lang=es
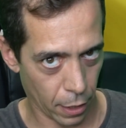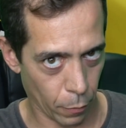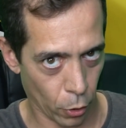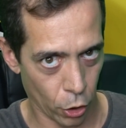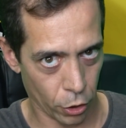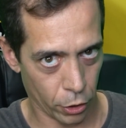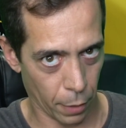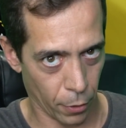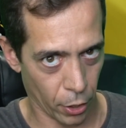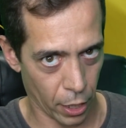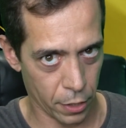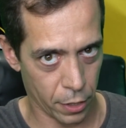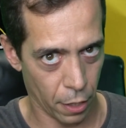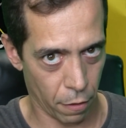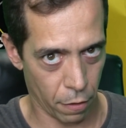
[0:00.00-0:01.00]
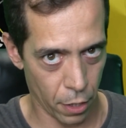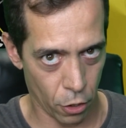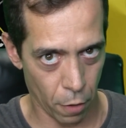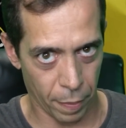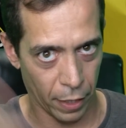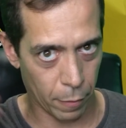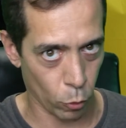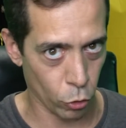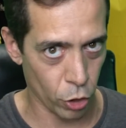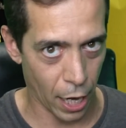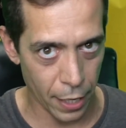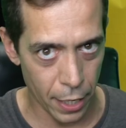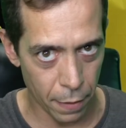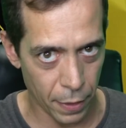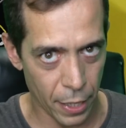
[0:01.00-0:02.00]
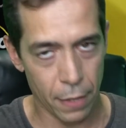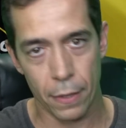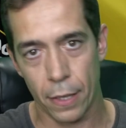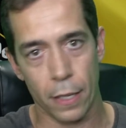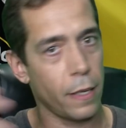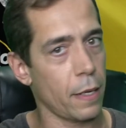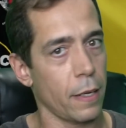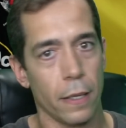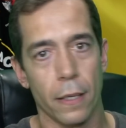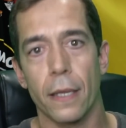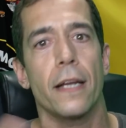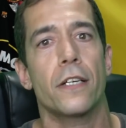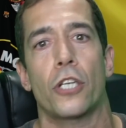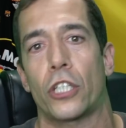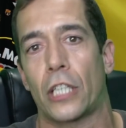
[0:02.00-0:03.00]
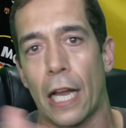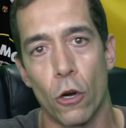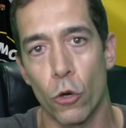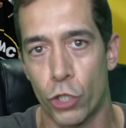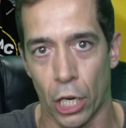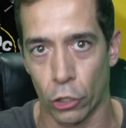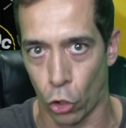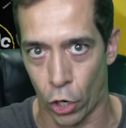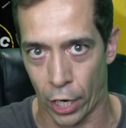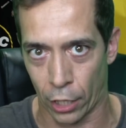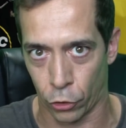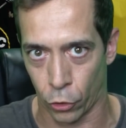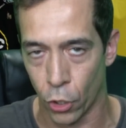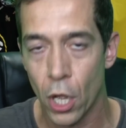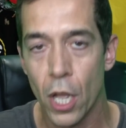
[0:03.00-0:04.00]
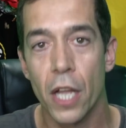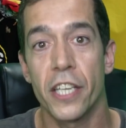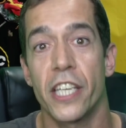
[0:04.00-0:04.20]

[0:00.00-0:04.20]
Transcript: A lo mejor te pone el 6-5 y perdemos un día libre. Eh, eso está en lucha todo el rato.